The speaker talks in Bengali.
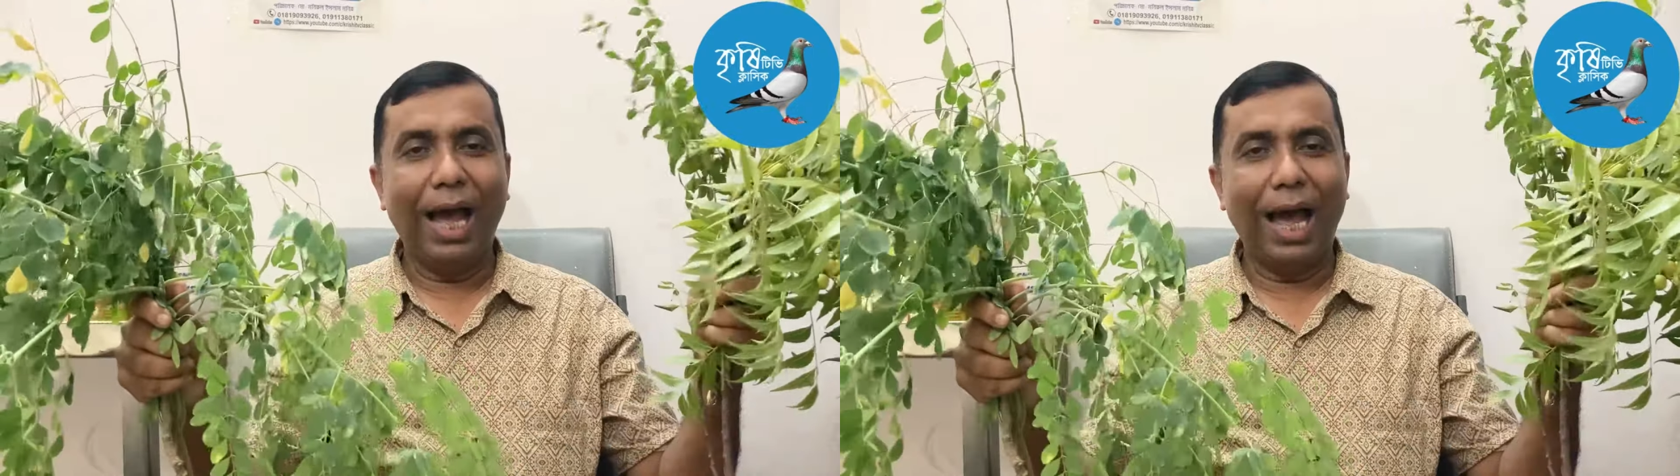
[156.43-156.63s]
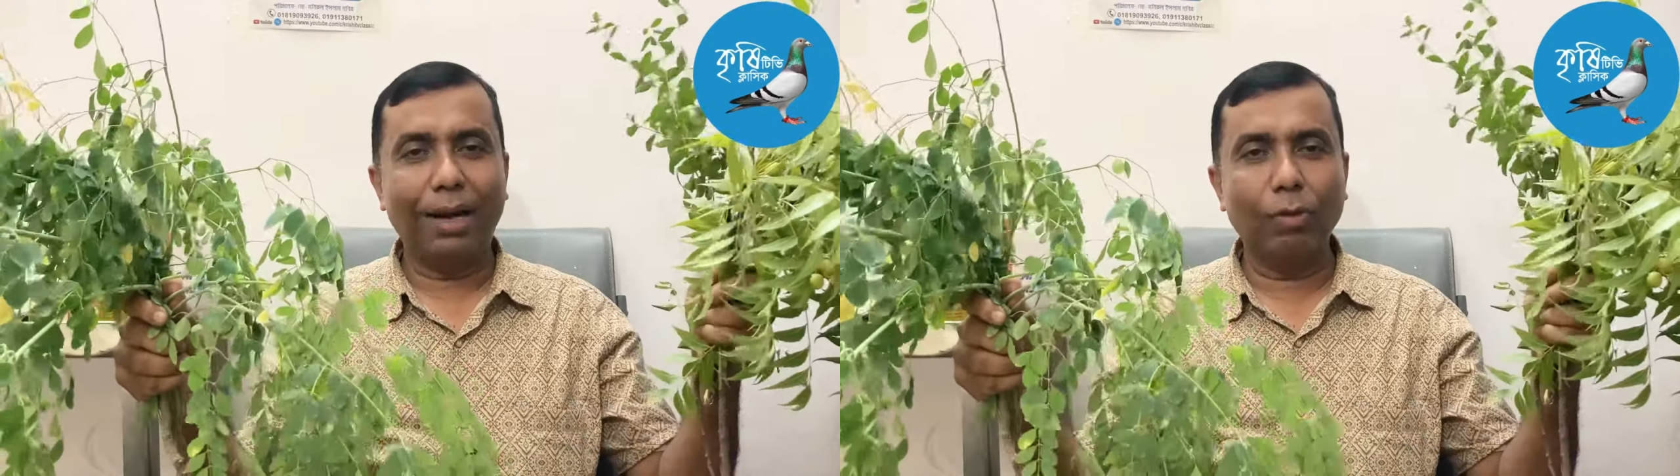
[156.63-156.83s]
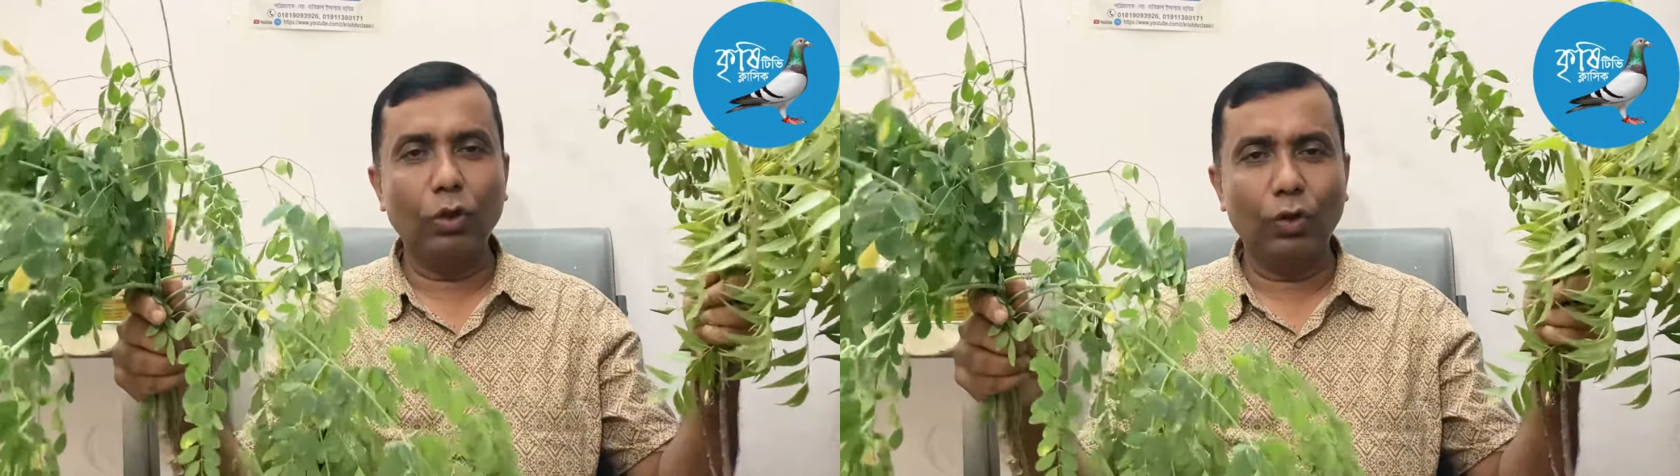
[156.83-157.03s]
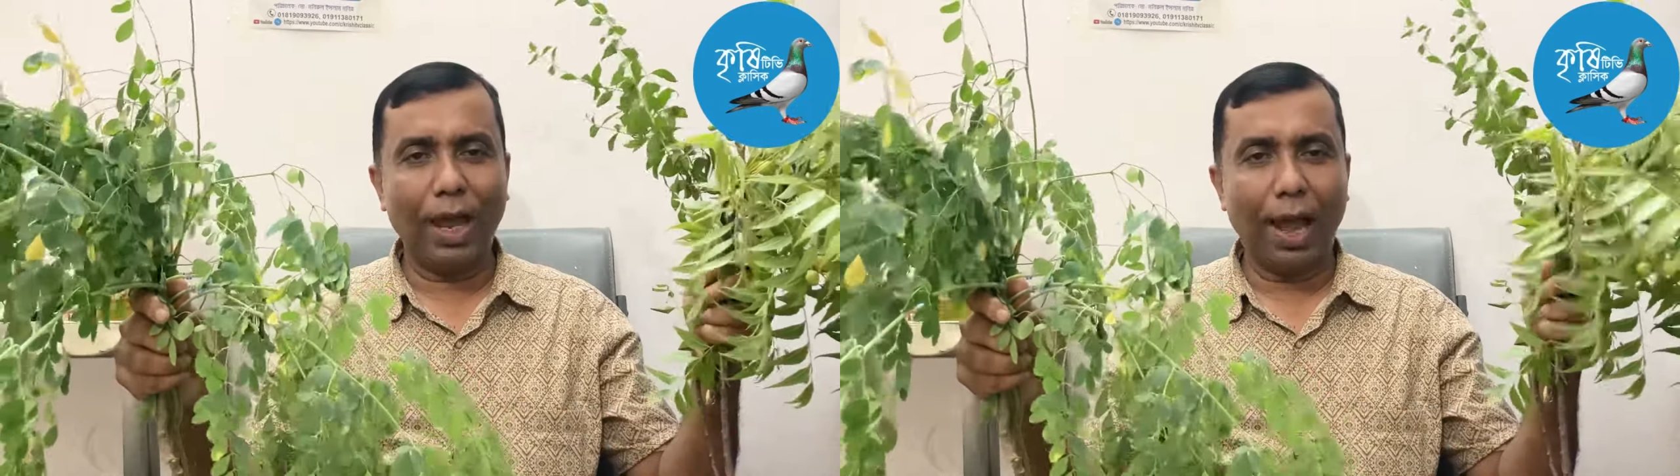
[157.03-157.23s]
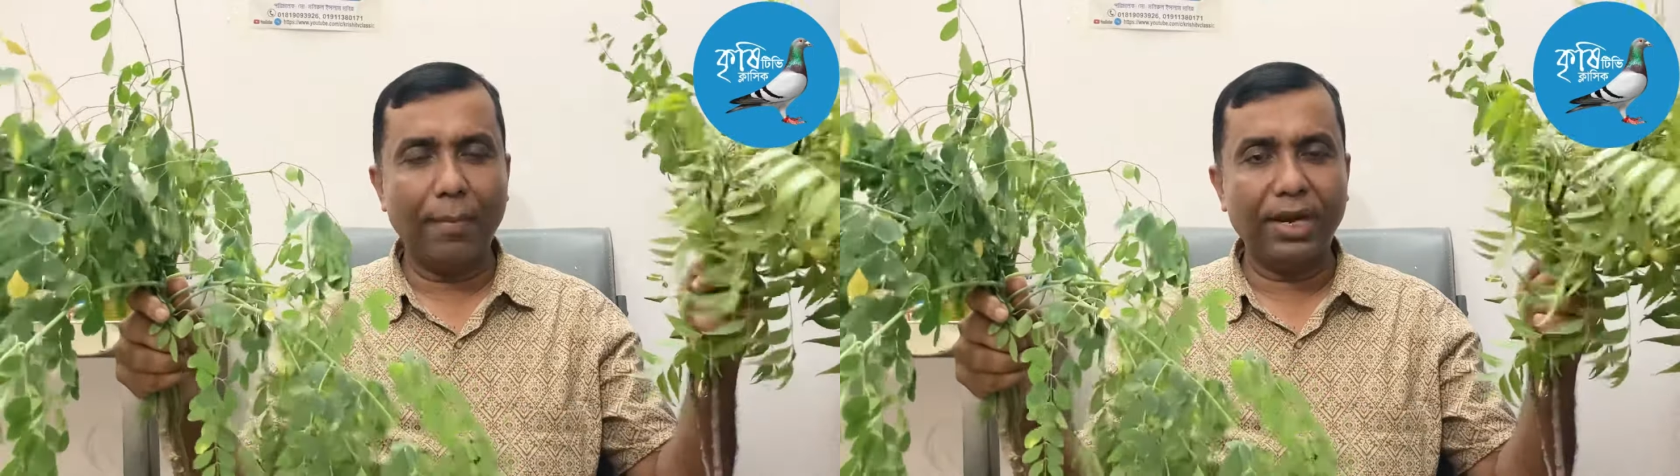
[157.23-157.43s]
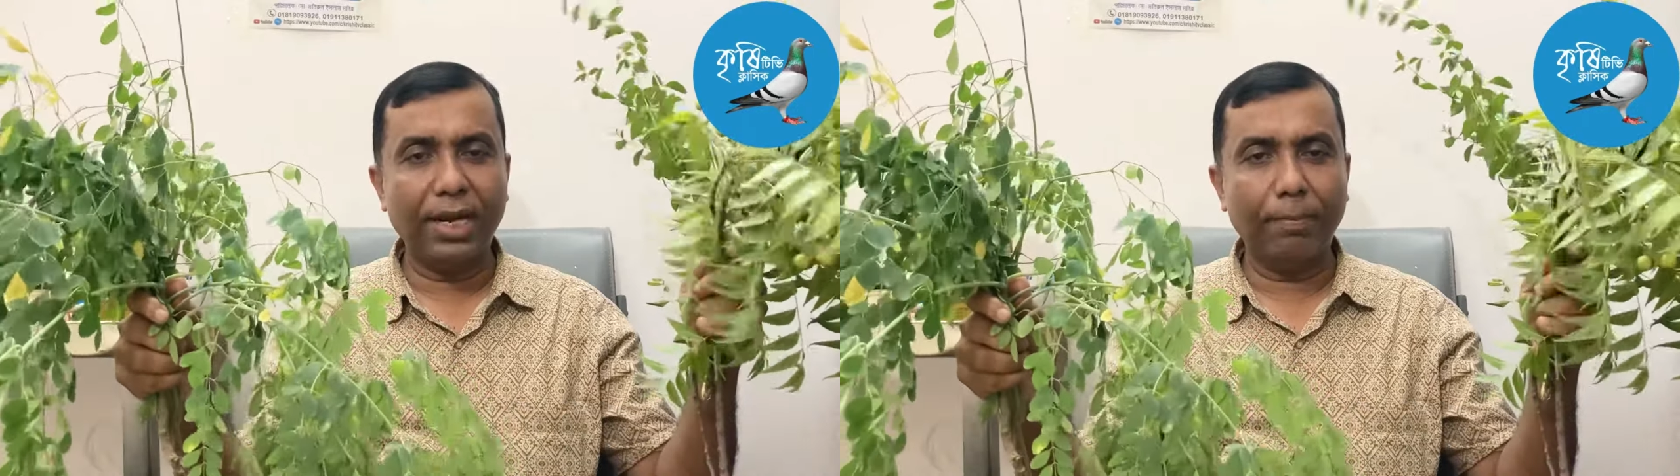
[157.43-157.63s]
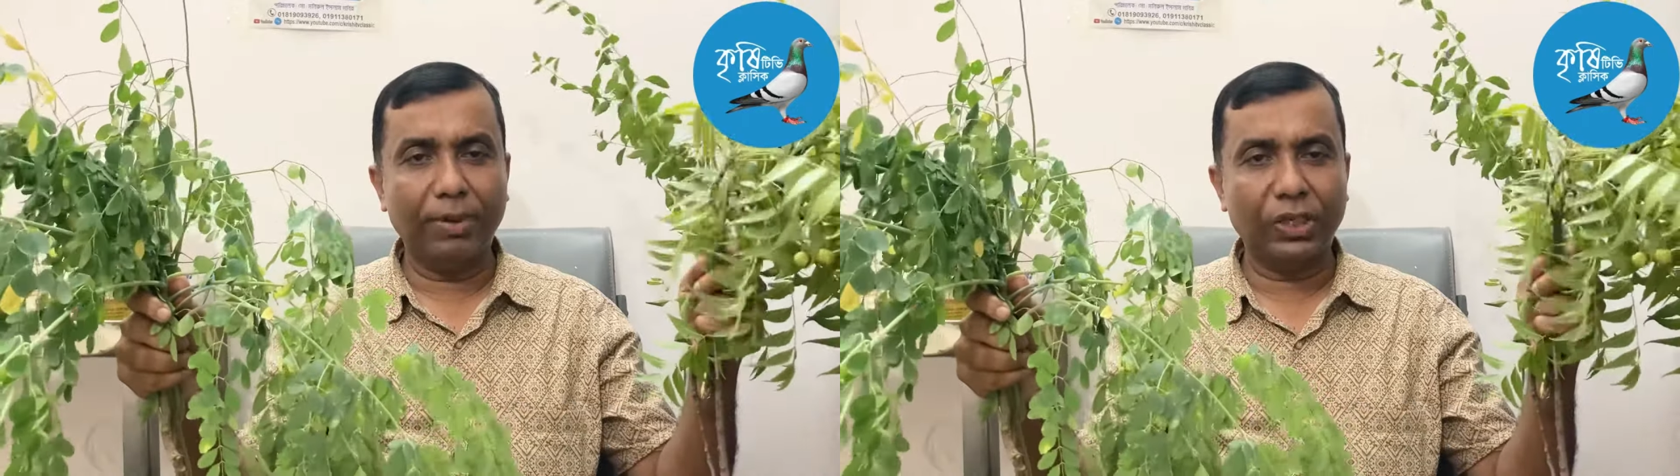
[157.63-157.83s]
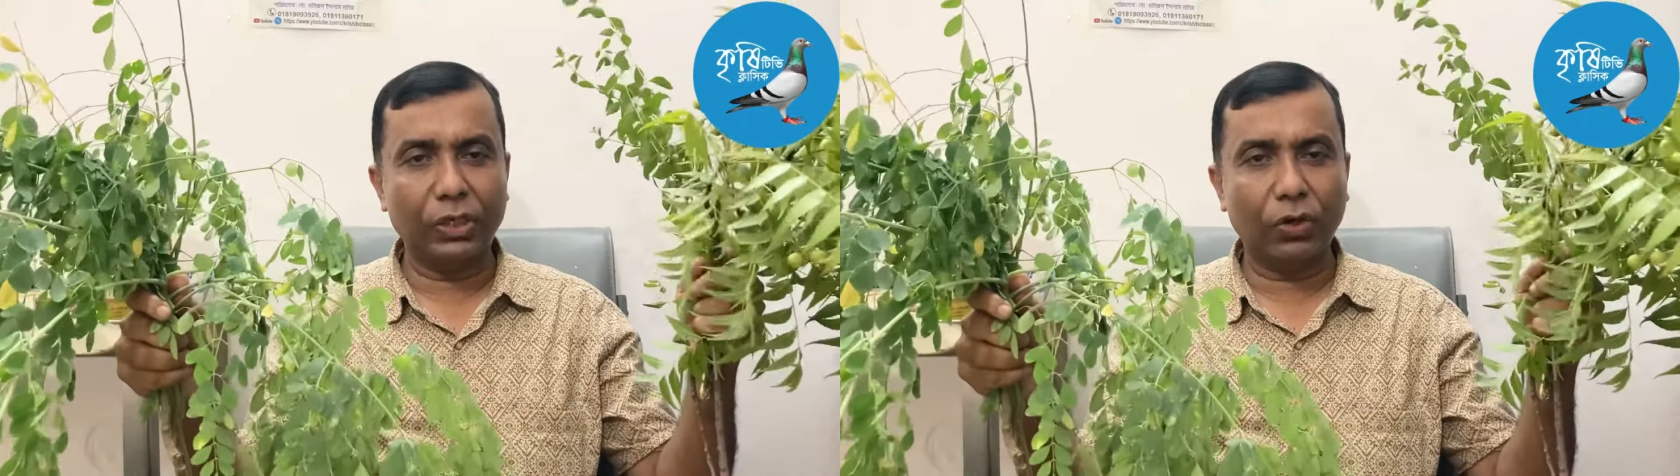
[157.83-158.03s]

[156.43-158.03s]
আর বন্ধুরা আমি বিশেষ